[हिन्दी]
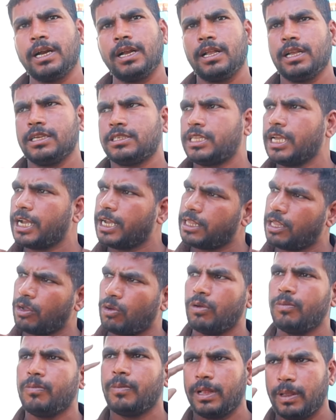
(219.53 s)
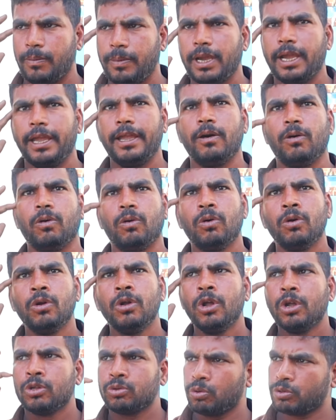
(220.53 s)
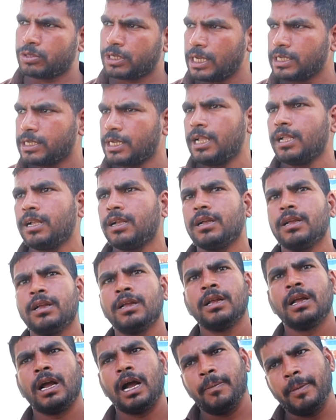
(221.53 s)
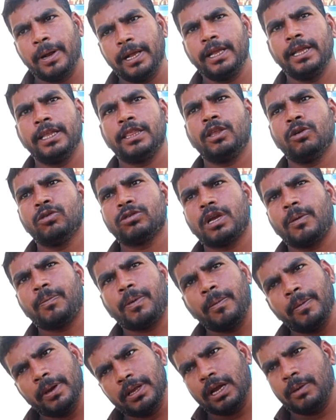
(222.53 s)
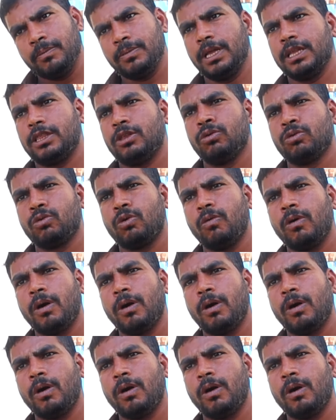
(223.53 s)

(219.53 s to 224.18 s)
अगर रस्ते के अंदर कोई मर भी गया हो तो उसका सर हमारी रहती है उसका पेमेंट हम देते हैं उनको